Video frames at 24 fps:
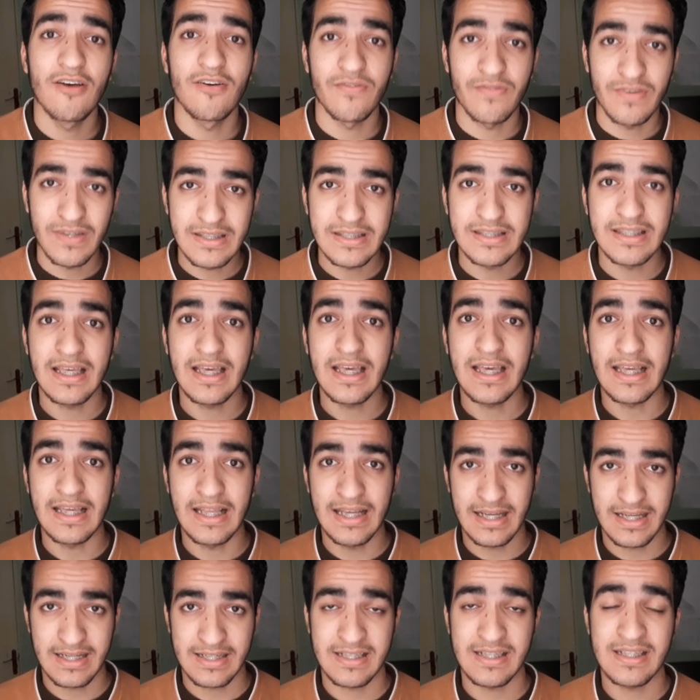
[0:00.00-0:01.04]
فانت
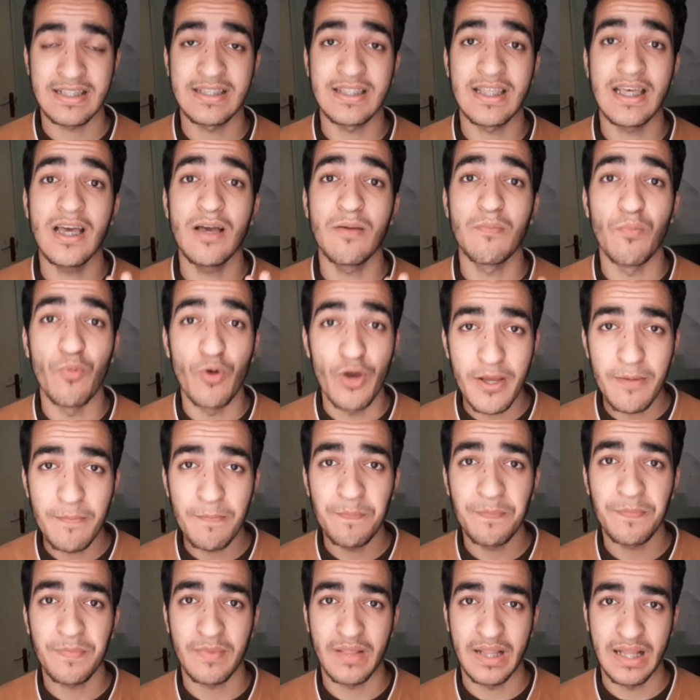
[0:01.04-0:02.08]
الاحساس ده
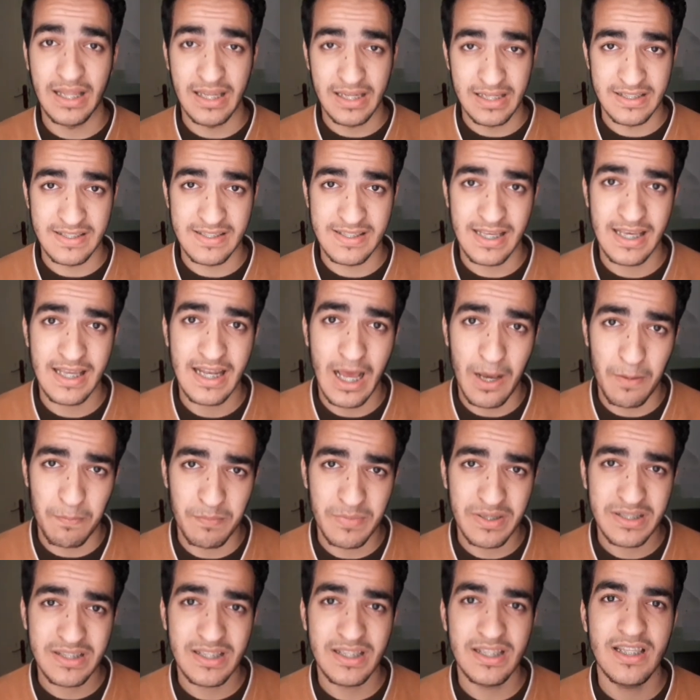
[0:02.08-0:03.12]
مهم للانسان
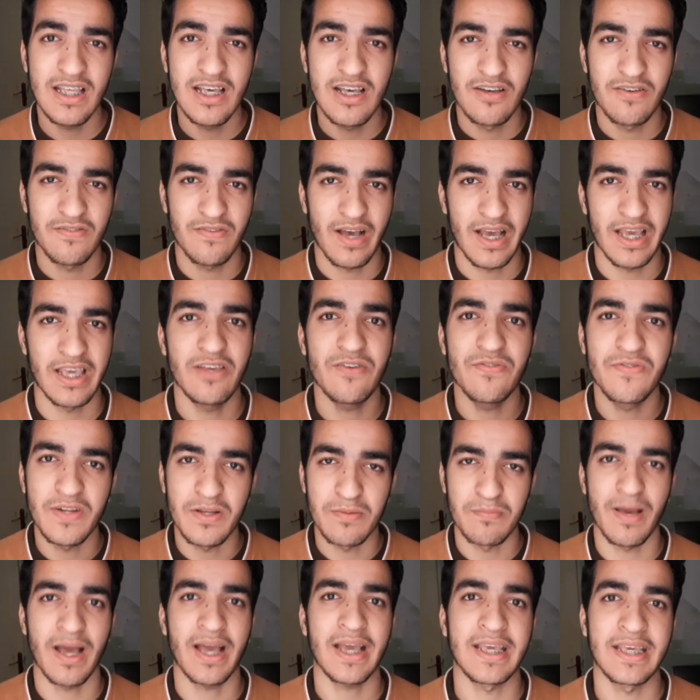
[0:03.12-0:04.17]
عامه فهيفرق
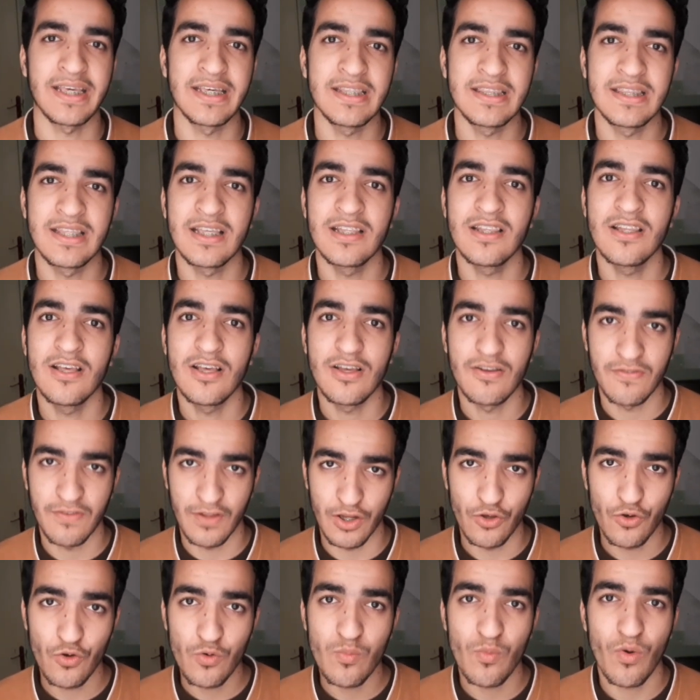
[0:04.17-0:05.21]
معاك جدا
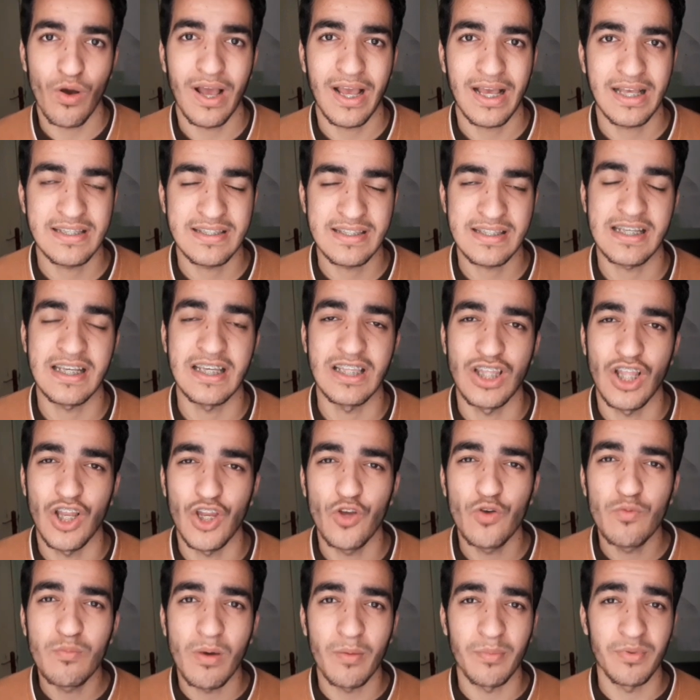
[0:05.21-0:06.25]
في اليوم وهيحسسك ان
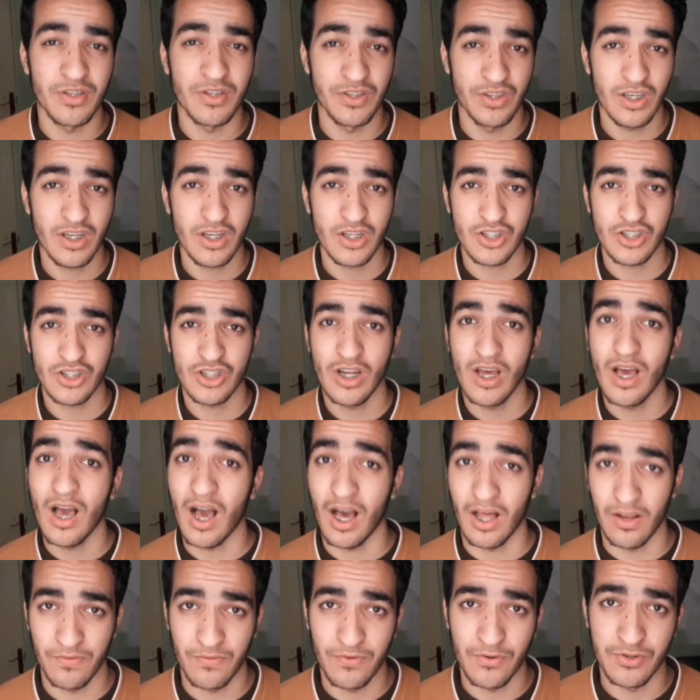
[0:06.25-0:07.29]
اليوم ما بيضيعش
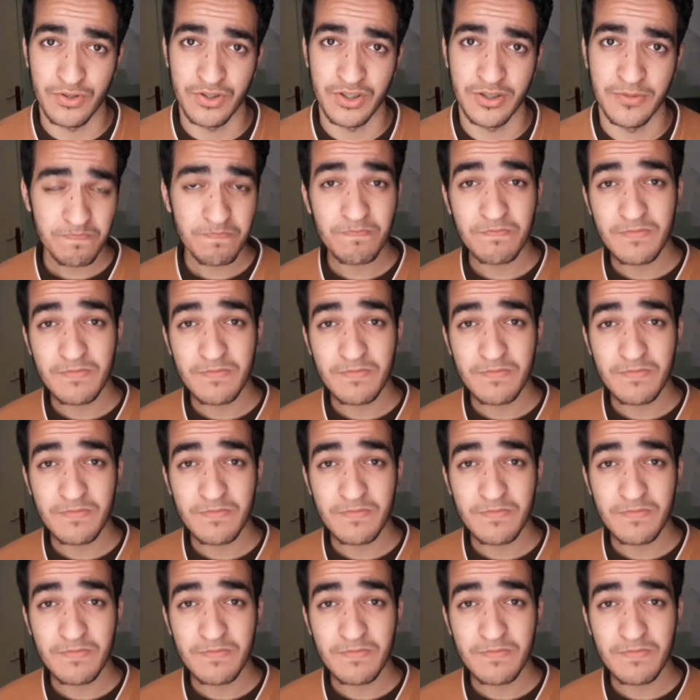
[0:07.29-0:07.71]
على الفاضي